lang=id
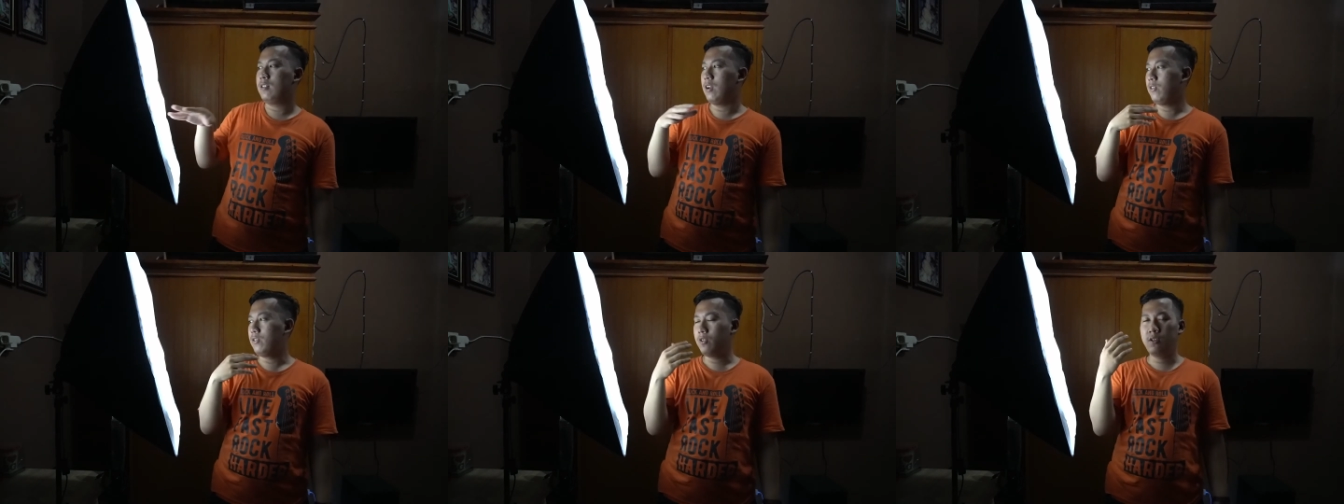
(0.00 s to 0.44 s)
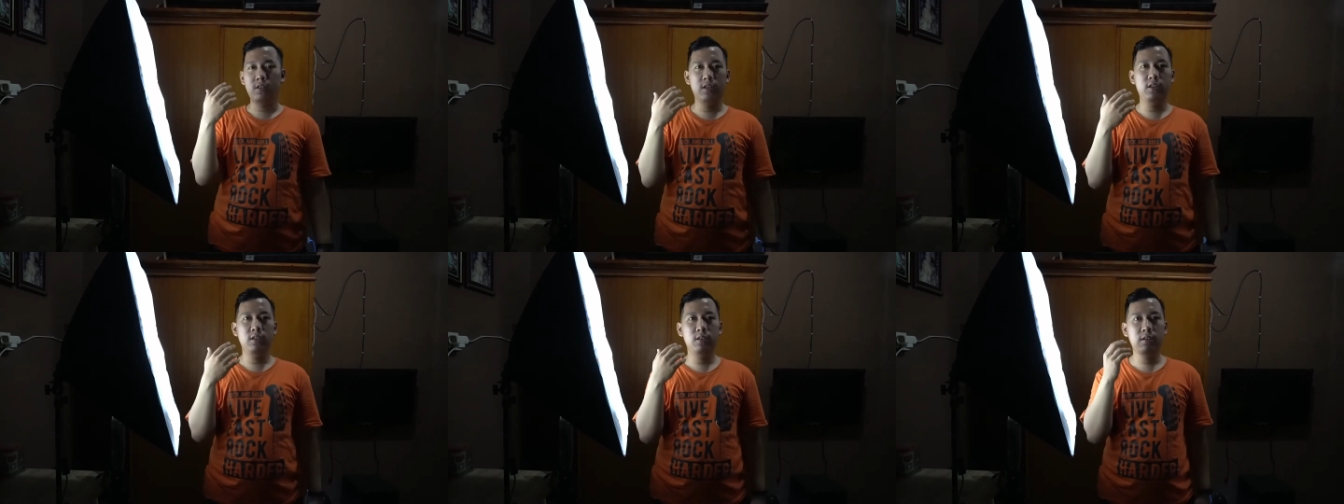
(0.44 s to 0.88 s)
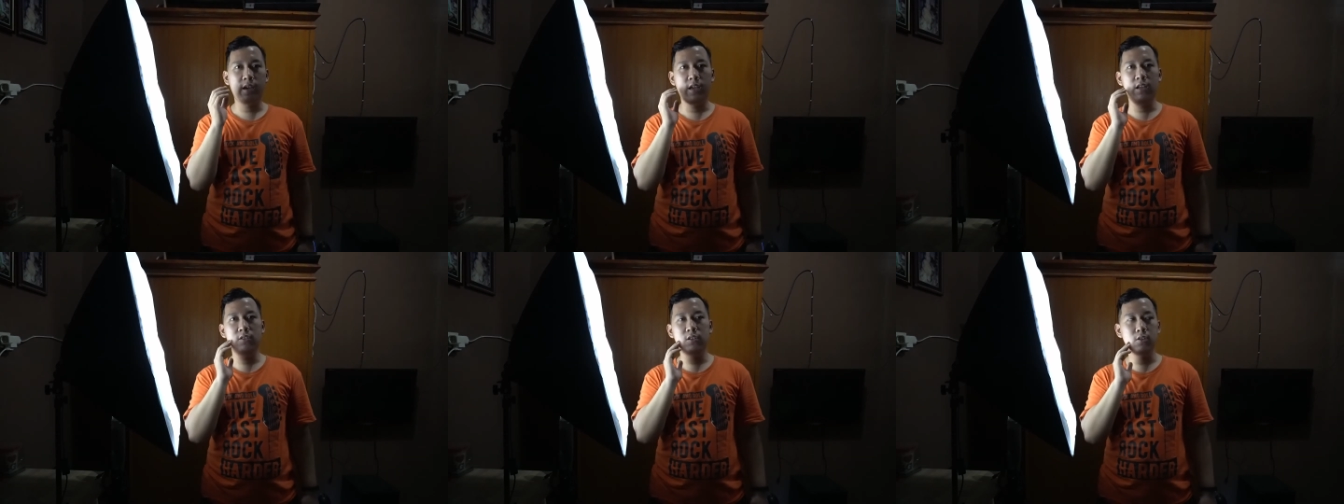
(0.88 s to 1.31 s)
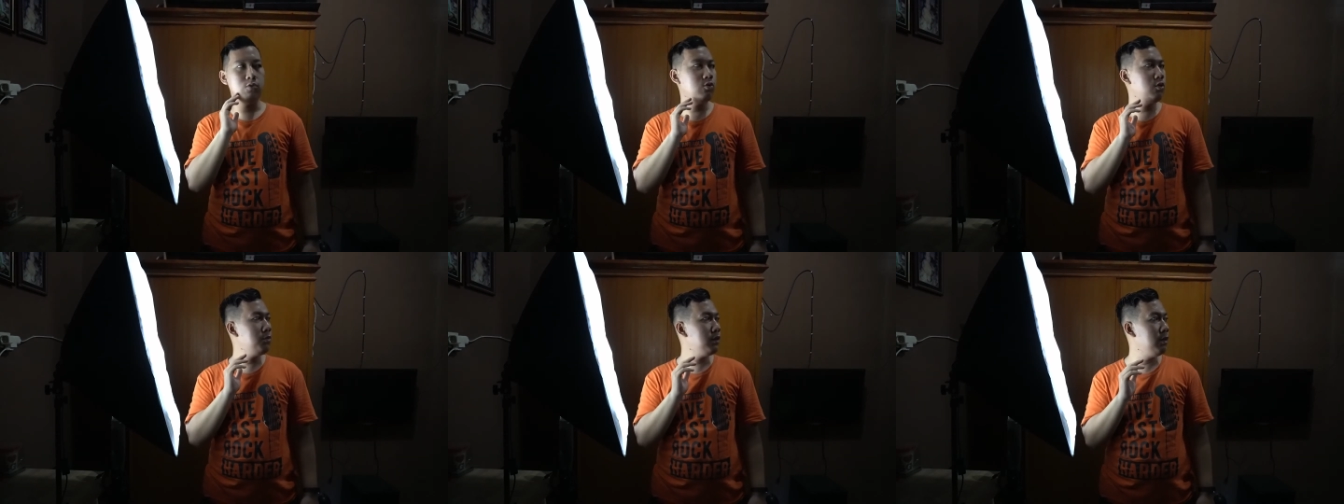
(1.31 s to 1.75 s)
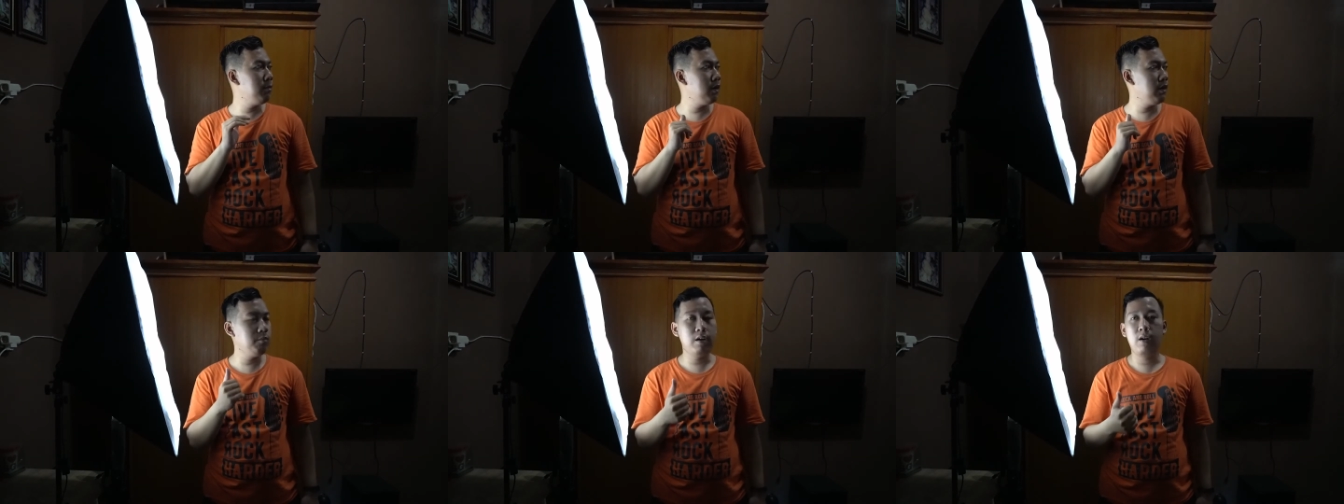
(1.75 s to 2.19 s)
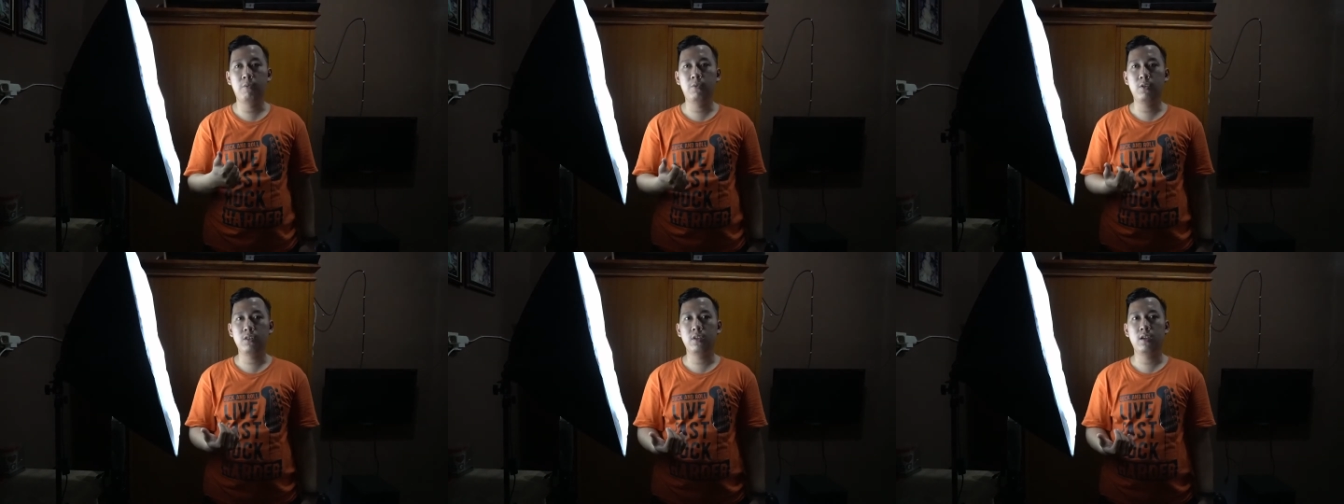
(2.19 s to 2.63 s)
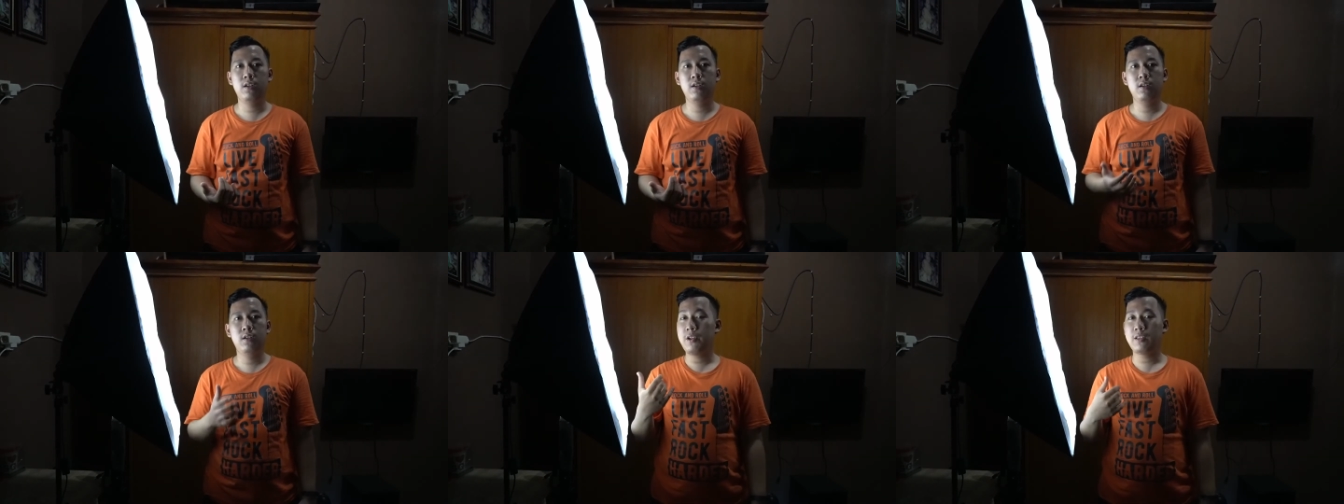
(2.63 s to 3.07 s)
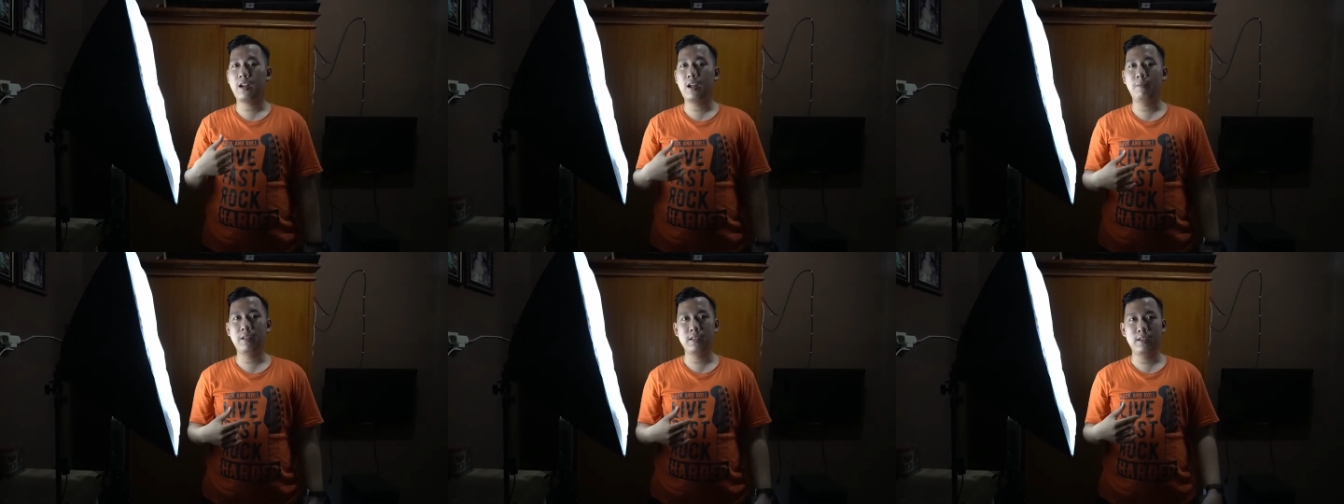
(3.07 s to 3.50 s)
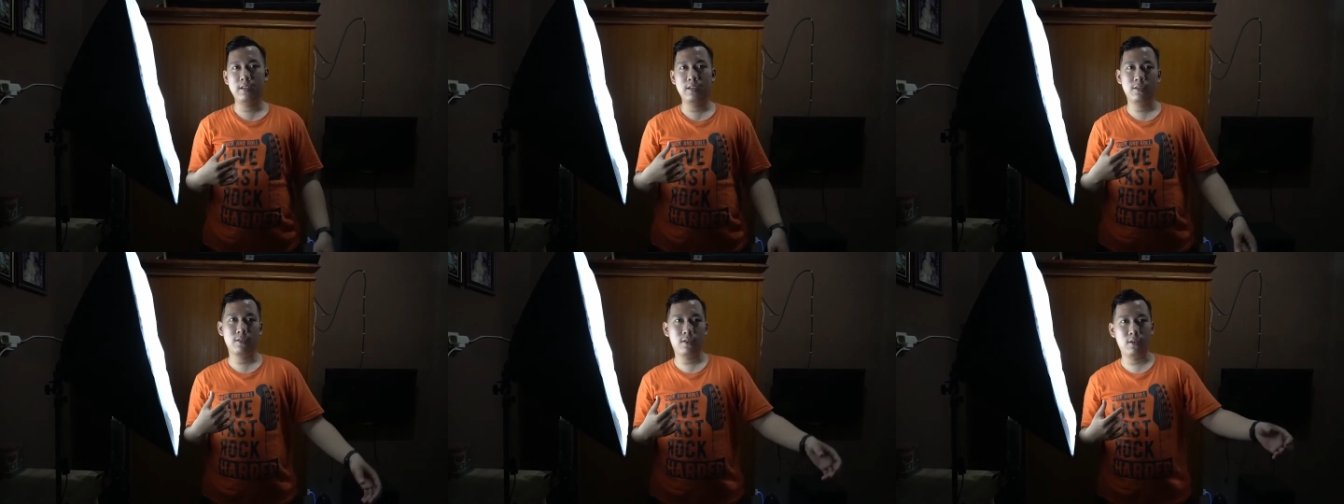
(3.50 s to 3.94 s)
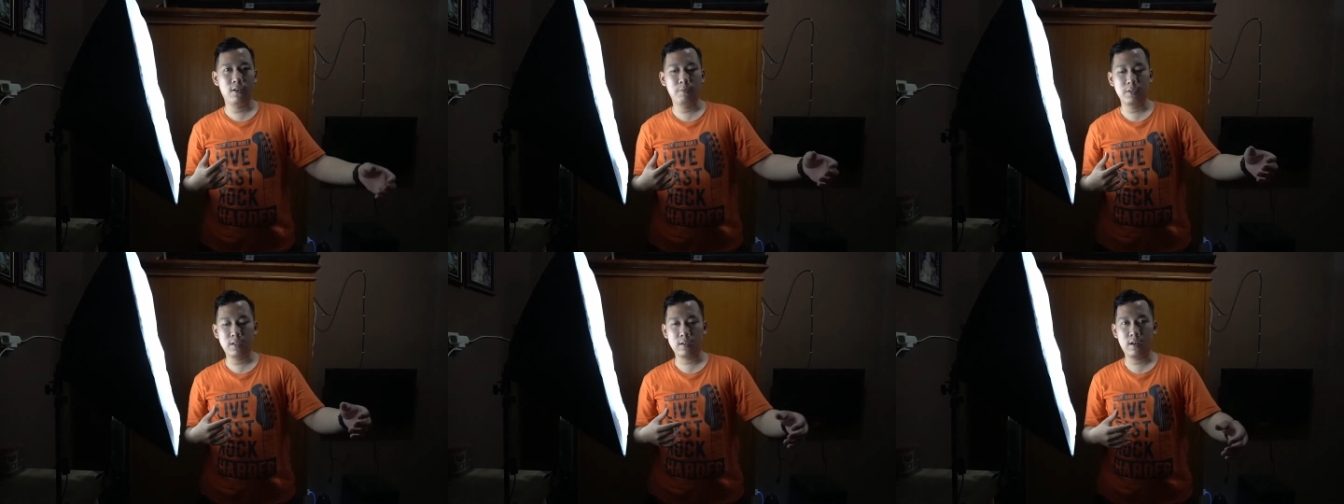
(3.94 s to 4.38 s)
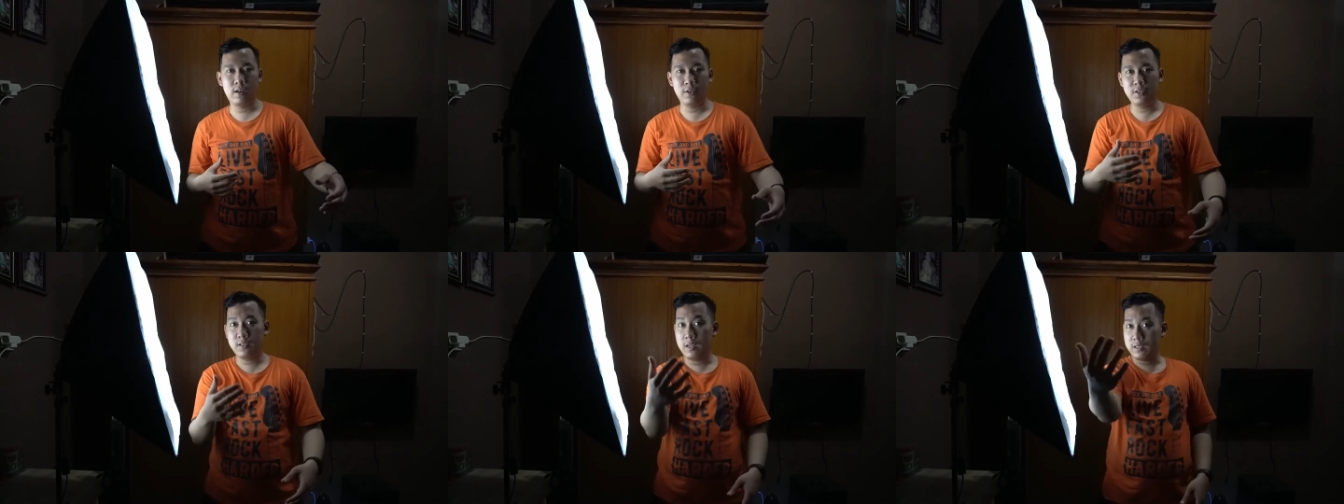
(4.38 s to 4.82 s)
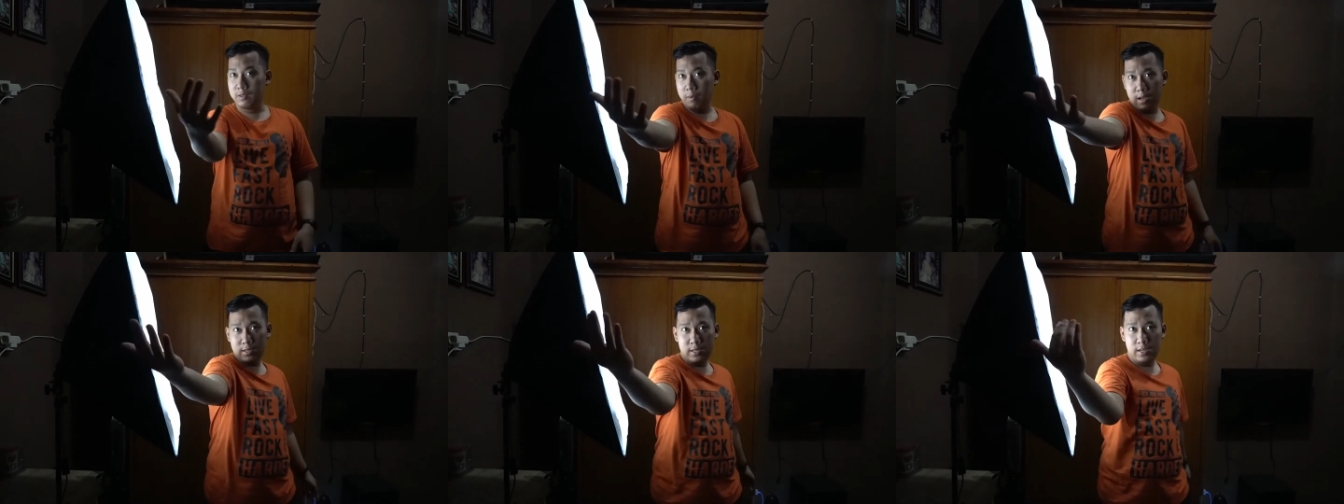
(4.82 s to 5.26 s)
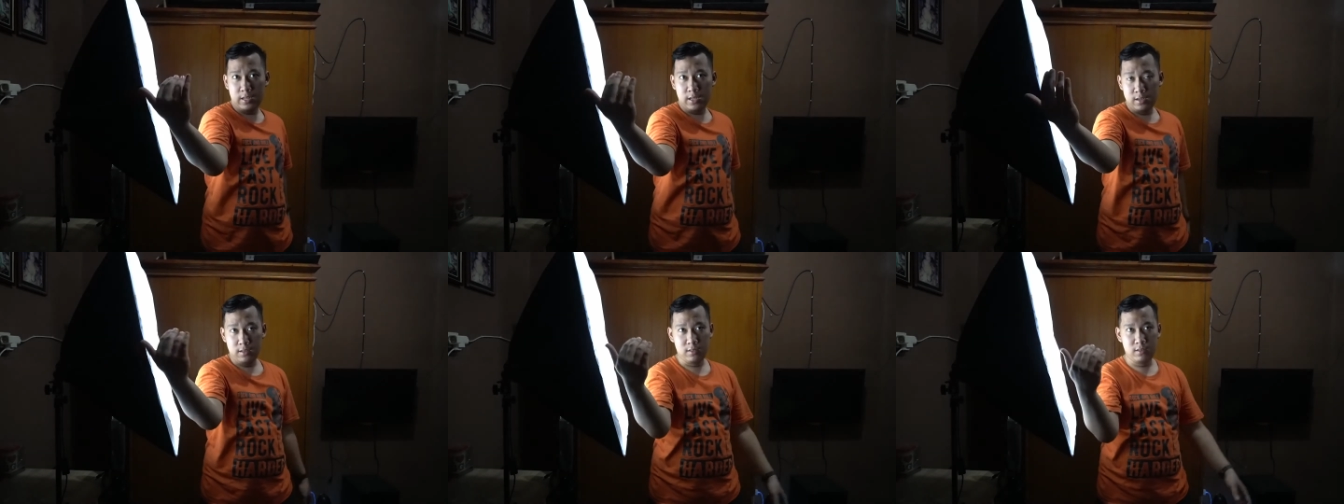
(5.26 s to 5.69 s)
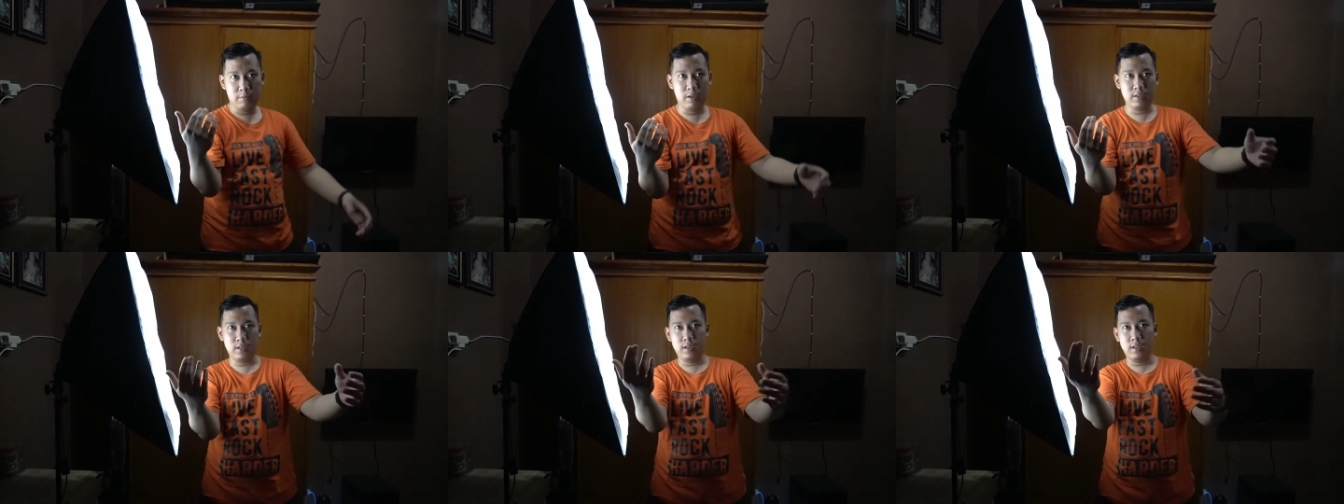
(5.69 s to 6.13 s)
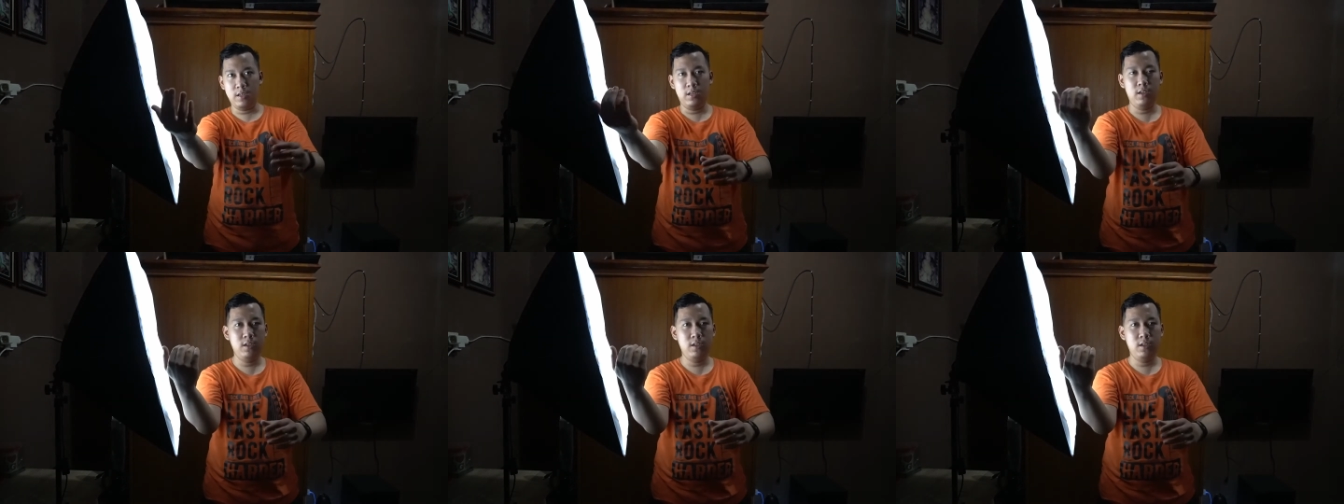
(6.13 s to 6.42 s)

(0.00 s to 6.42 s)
kalau nyelot nih kayaknya tidak cukup sih emang 5 watt ya aku udah tambah jadi kalau misalkan saya dari sebelah sini ya sebelah sini